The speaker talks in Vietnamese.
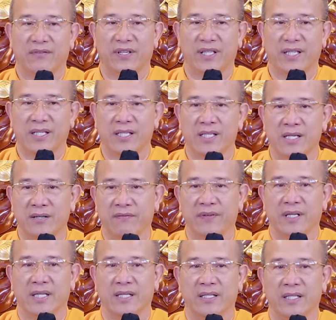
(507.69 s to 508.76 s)
với cái cương
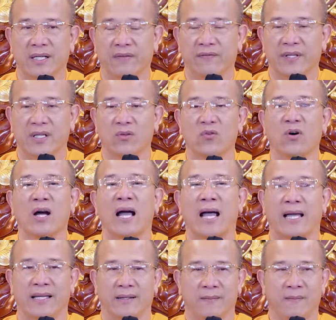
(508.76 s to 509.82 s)
vị địa vị của
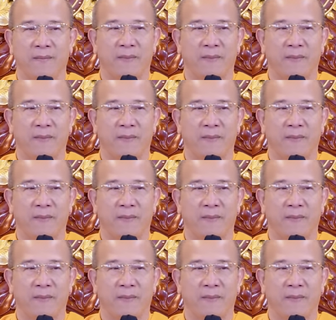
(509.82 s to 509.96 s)
Ngài